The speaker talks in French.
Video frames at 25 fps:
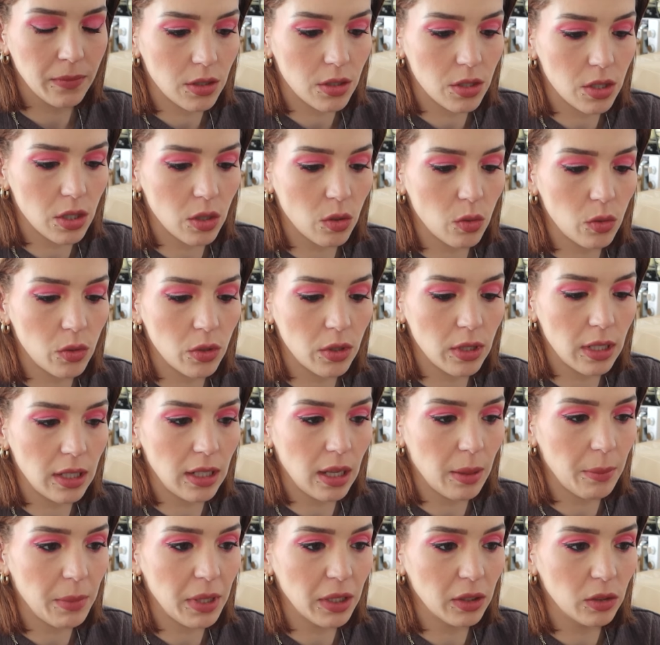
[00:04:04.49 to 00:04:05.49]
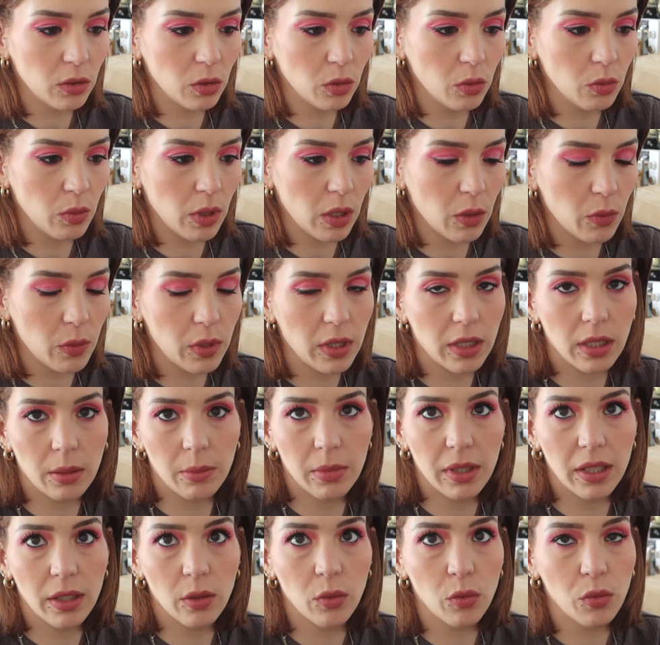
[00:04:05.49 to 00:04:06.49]
Genre au lieu d'aller à McDo ou à Quick, eh
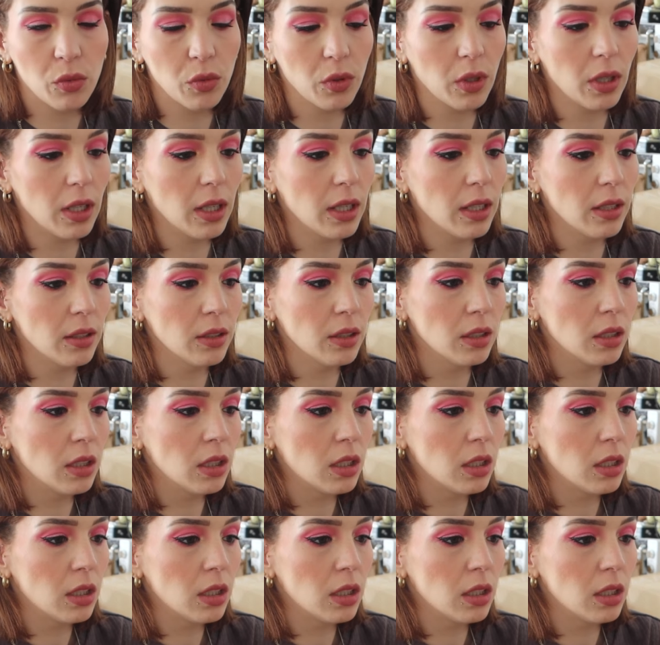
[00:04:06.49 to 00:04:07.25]
ben, on fera